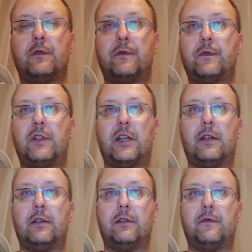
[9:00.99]
w
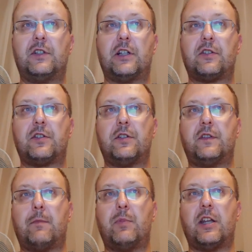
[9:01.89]
tle e, widać
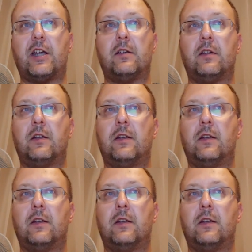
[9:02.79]
tabelę.